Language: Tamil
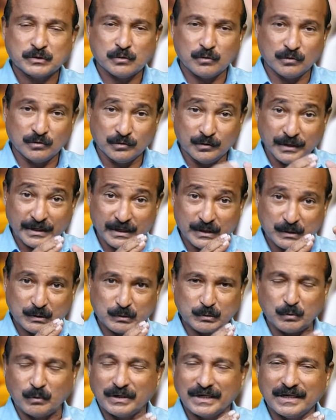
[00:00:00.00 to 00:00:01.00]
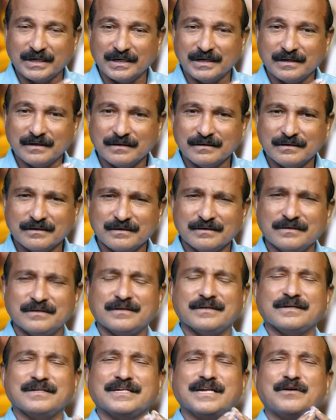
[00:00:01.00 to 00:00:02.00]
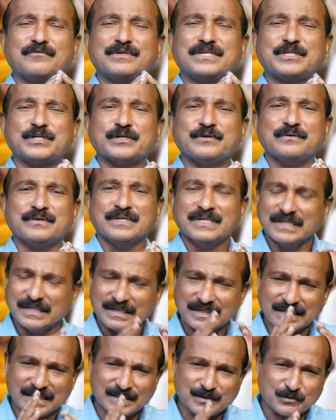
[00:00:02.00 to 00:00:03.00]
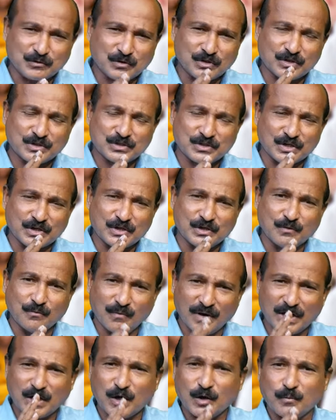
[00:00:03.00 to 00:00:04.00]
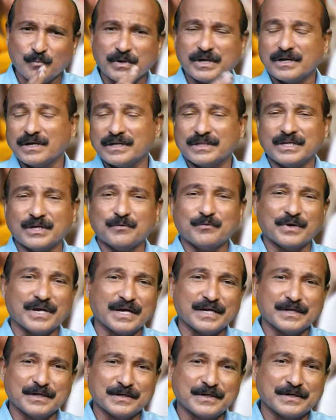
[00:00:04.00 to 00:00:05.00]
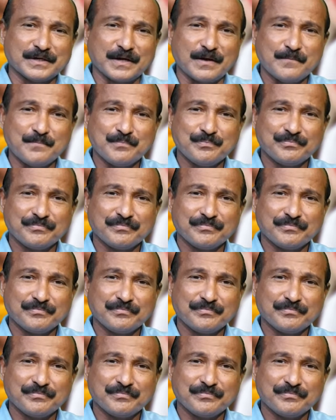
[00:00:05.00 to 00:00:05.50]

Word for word: உங்களுடைய தொழிலில் எல்லாவற்றையும் கத்த செய்ய வல்லமை இல்லை தேவனாக இருக்கிறான்